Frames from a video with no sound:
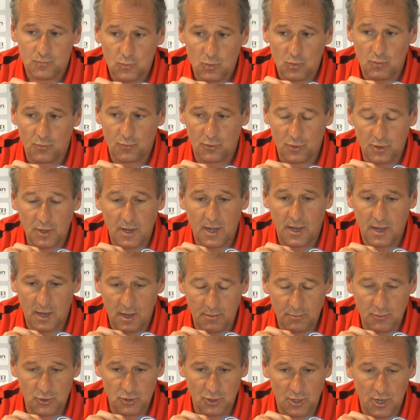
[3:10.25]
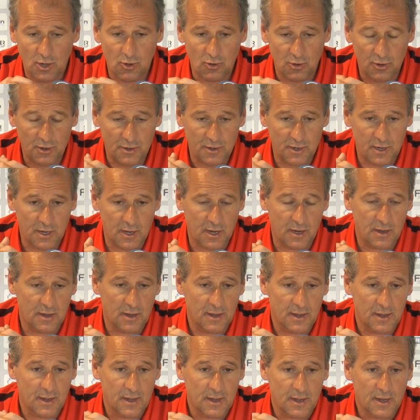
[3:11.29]
und von daher haben wir schon auch eine
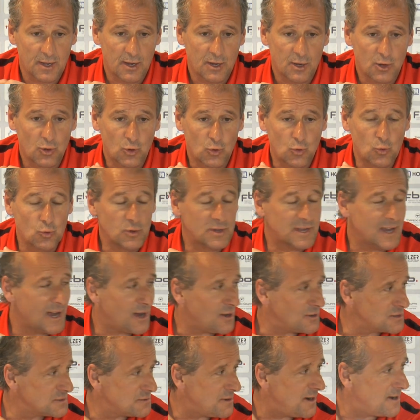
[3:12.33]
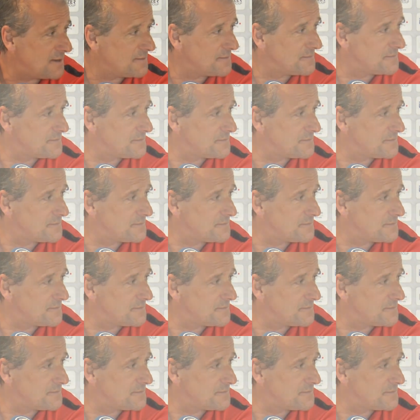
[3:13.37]
gute Auswahl.